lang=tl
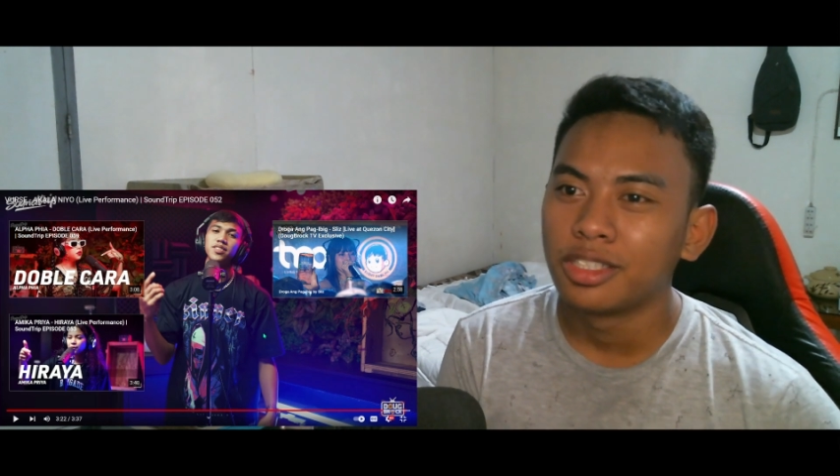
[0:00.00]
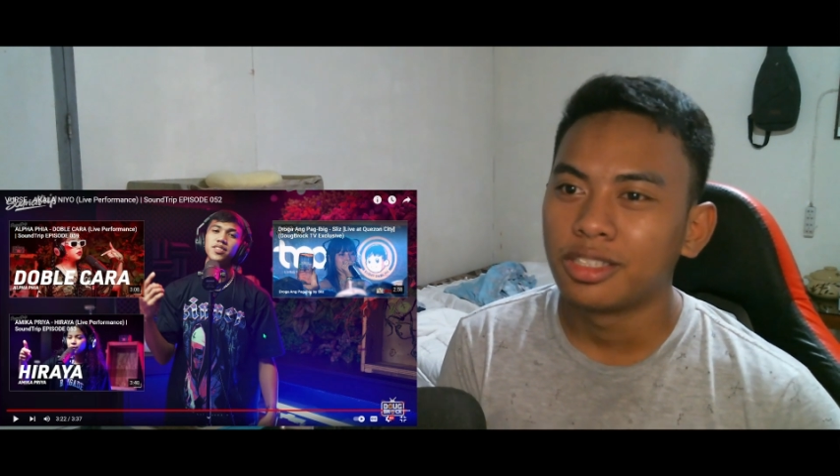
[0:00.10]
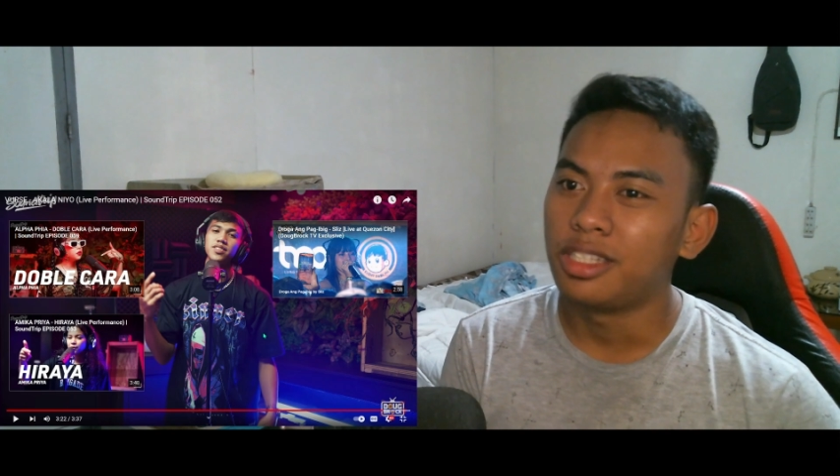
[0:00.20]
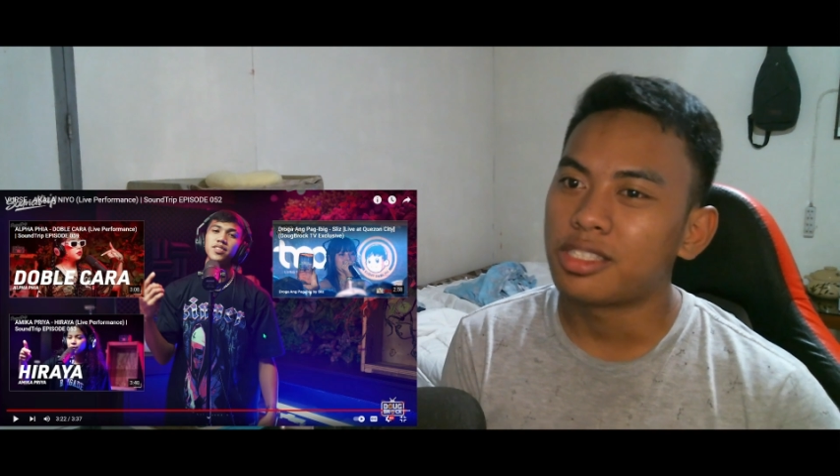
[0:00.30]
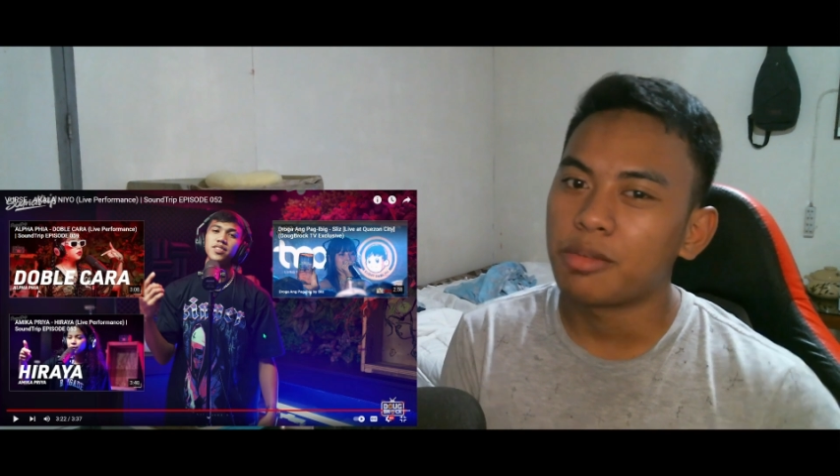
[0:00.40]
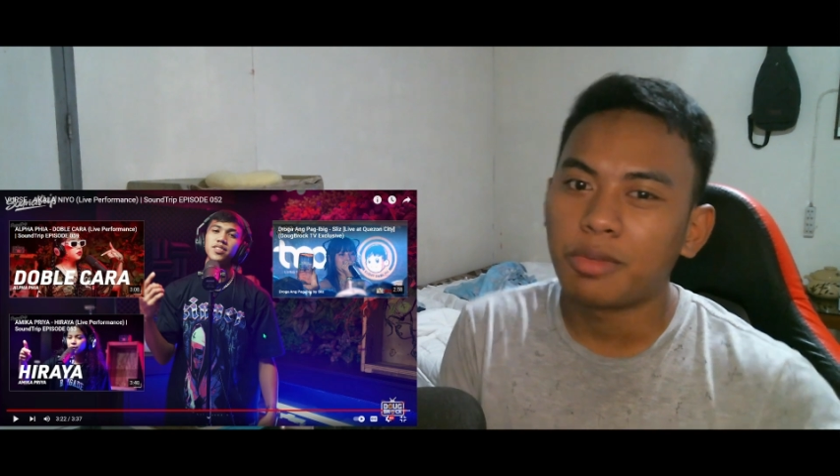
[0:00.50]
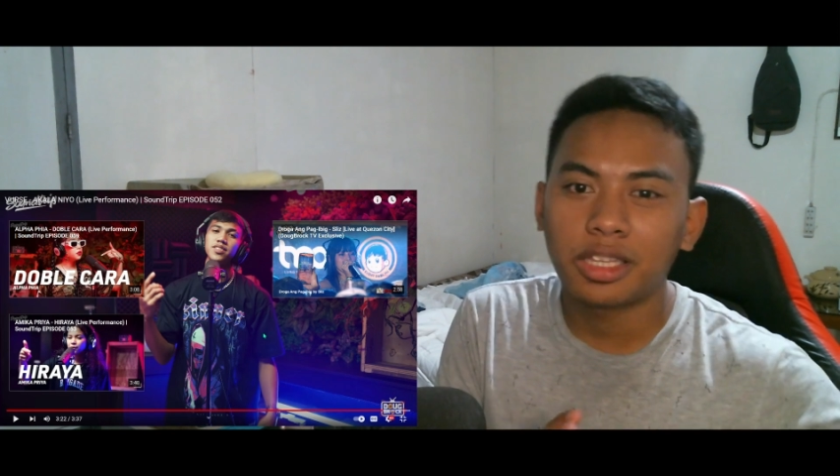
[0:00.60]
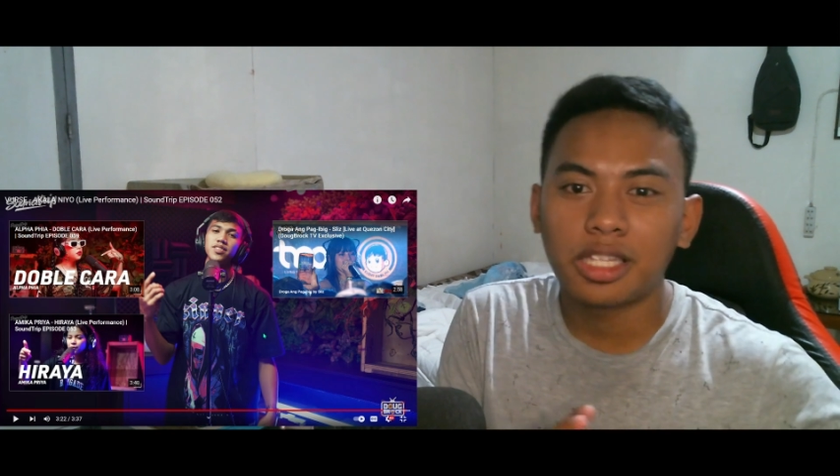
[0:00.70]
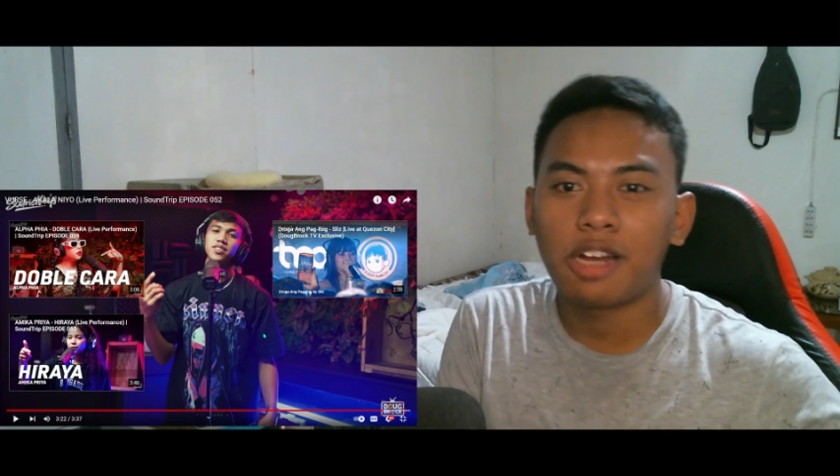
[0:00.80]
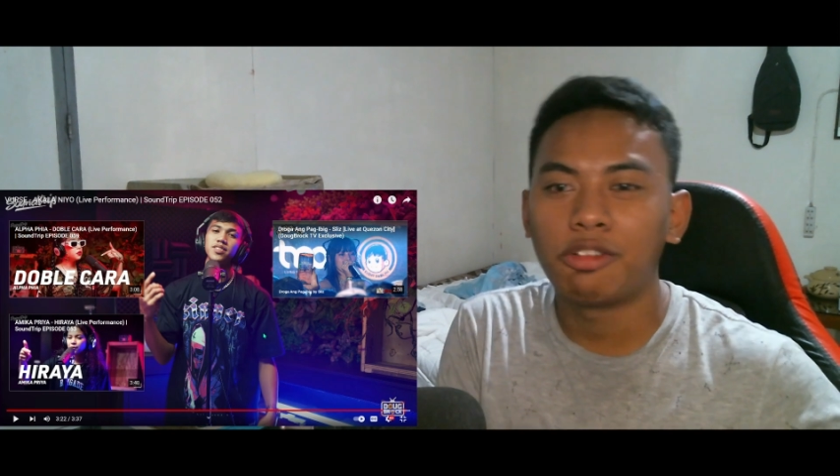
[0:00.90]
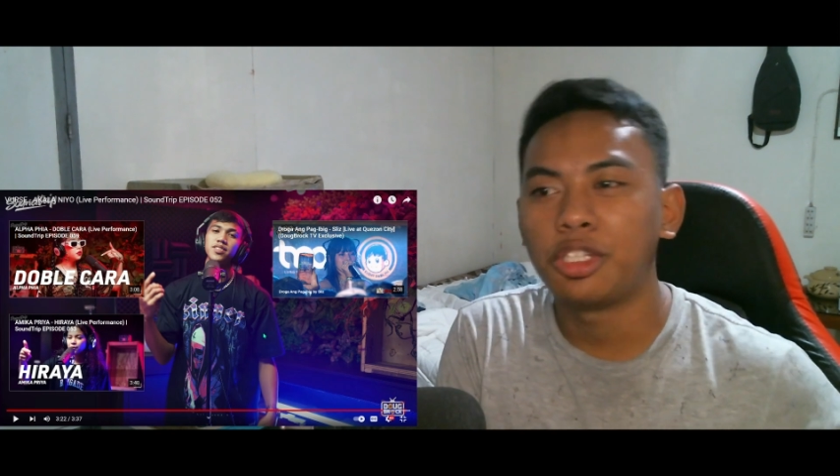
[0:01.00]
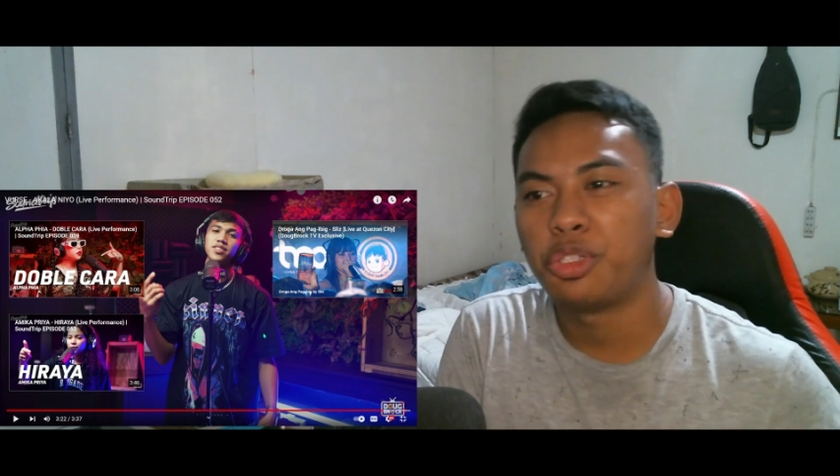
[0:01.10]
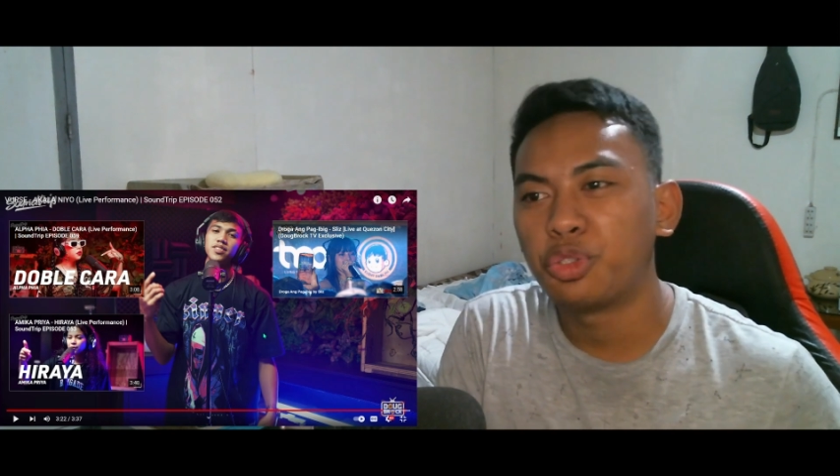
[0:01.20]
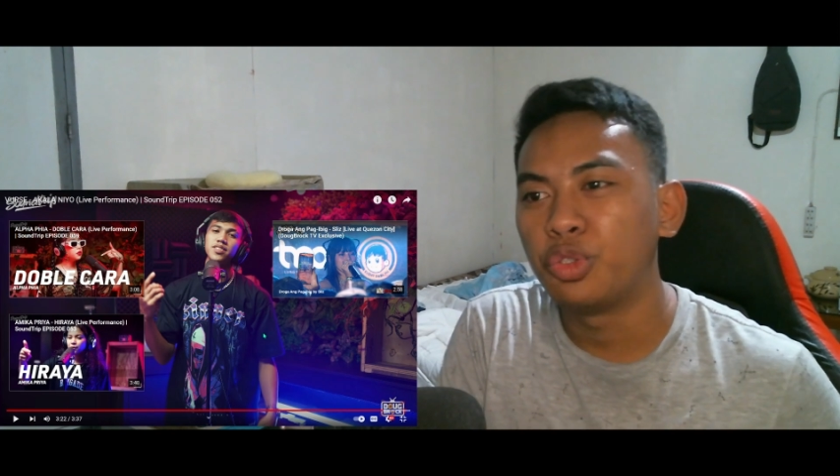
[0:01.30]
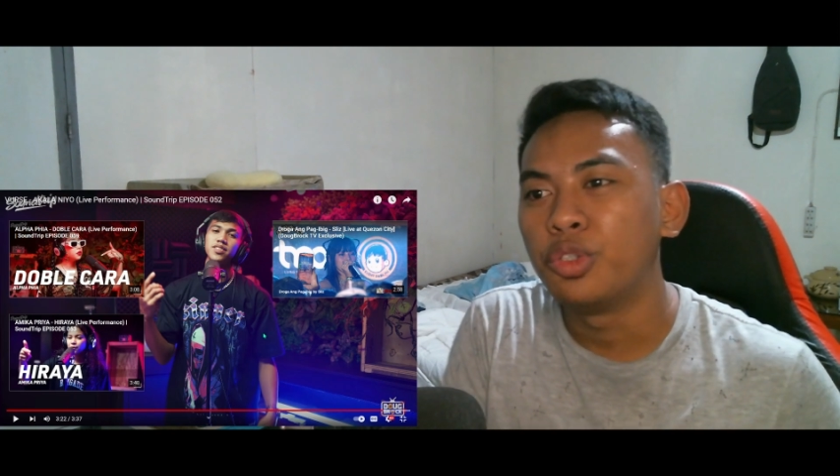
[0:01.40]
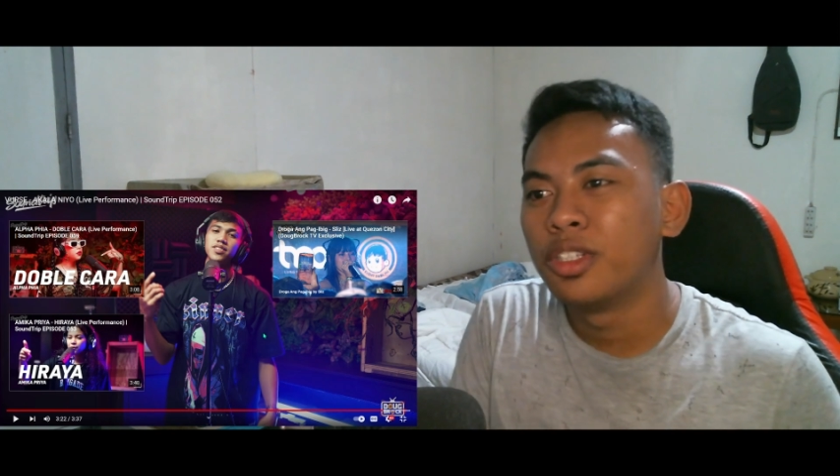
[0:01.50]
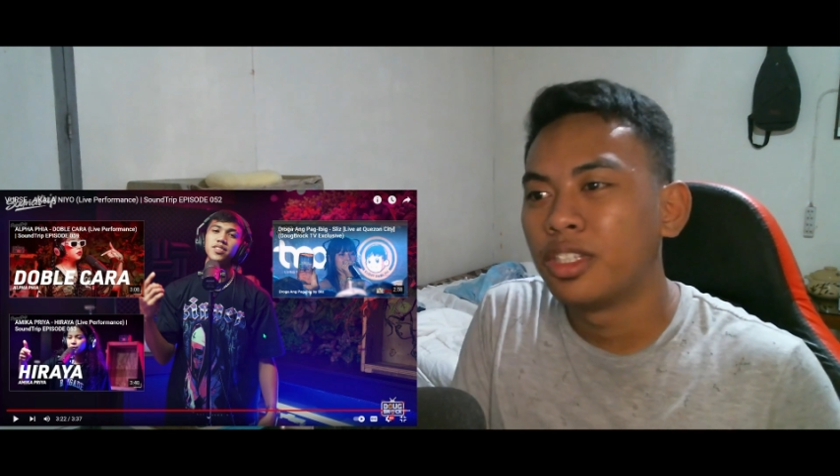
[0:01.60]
dahil sa mga tao na yun.